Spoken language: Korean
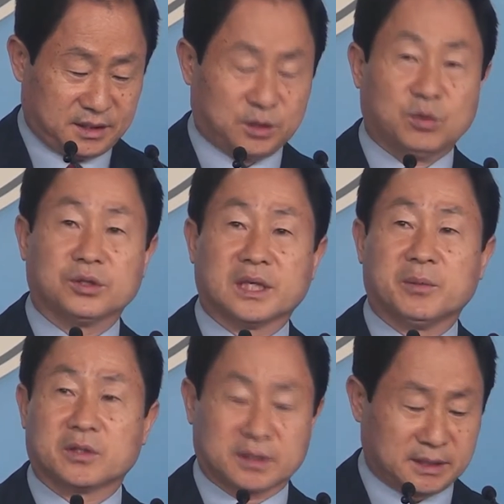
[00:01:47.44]
이동원
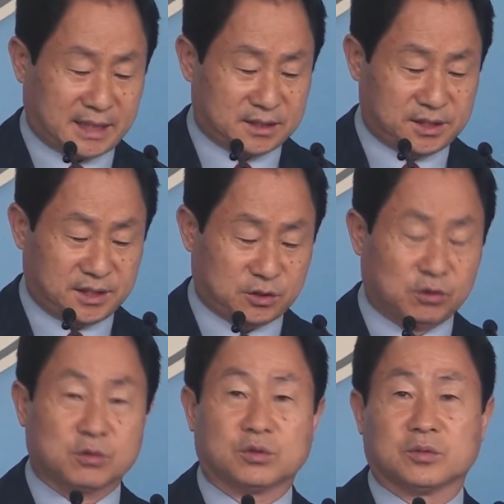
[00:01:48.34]
대법관은 당시
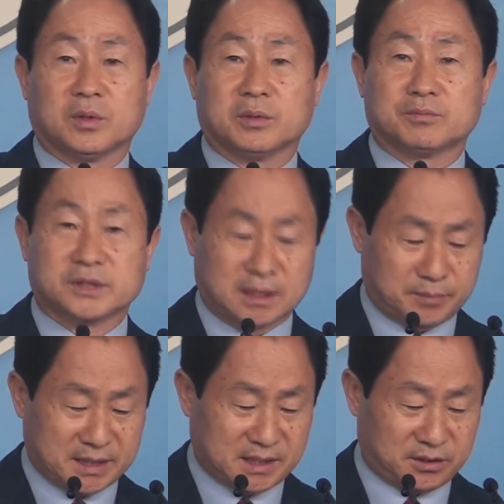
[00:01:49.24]
서울고등법원
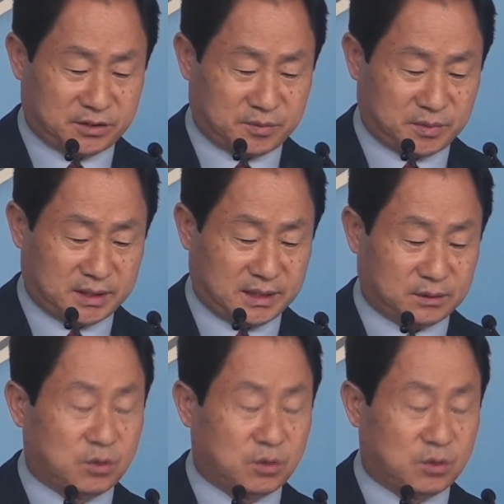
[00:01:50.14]
부장판사였습니다.